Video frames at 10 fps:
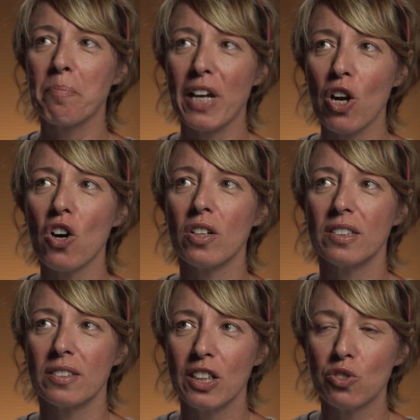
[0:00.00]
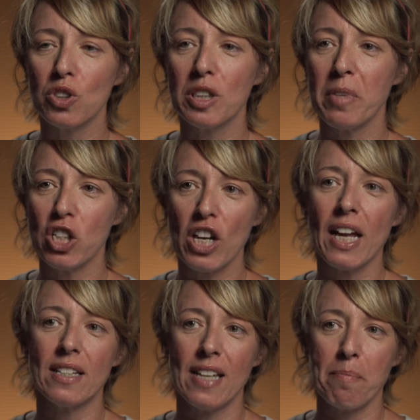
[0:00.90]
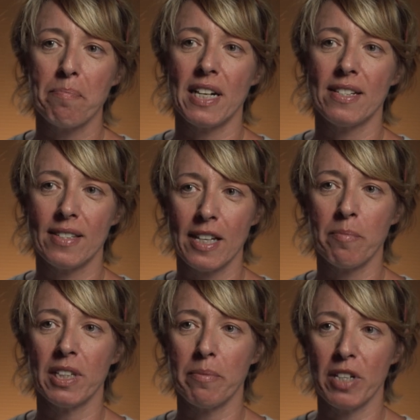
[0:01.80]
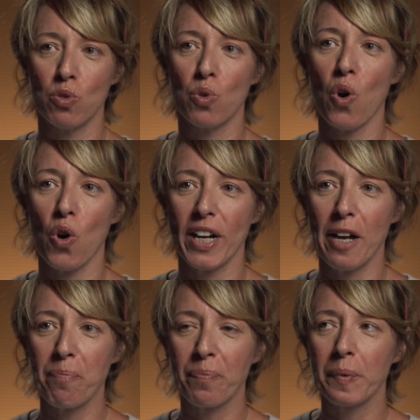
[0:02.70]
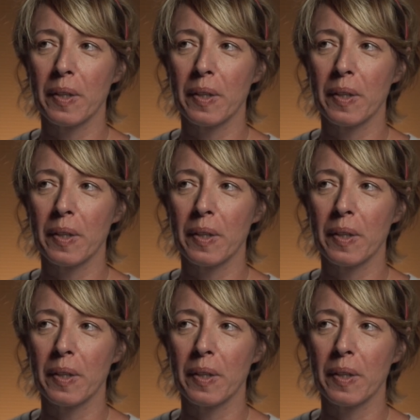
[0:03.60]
Però dentro di me c'era sempre il seme di Meggiugorie.